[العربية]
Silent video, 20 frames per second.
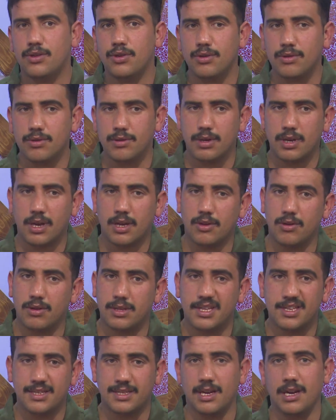شنو رادوا
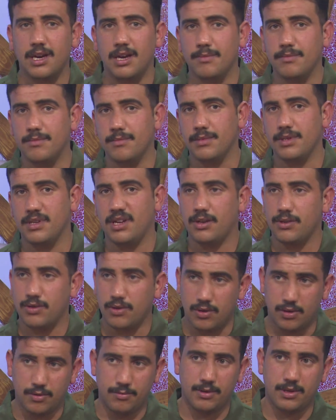التزام يعني
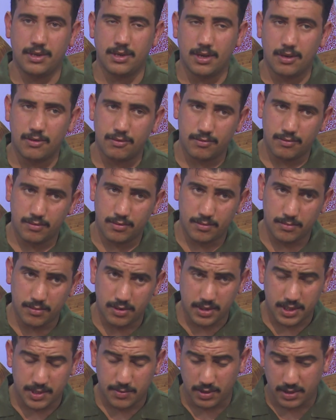يوميه
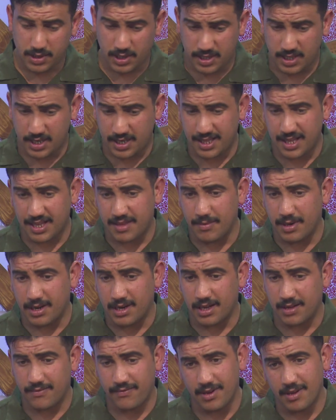وبالاسبوع تحضر ثلاث
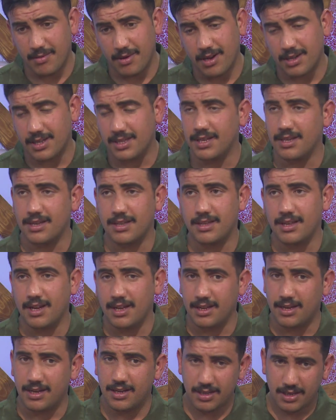مرات فما قدرت
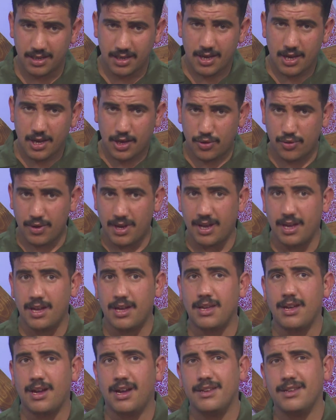يعني شويه
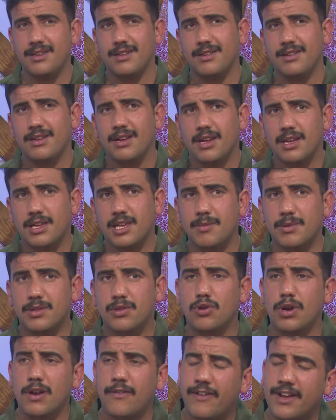يعني قمت
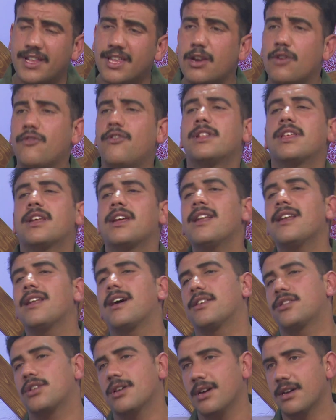كل فتره وفتره يلا
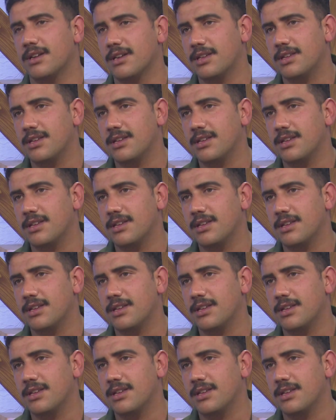اشارك.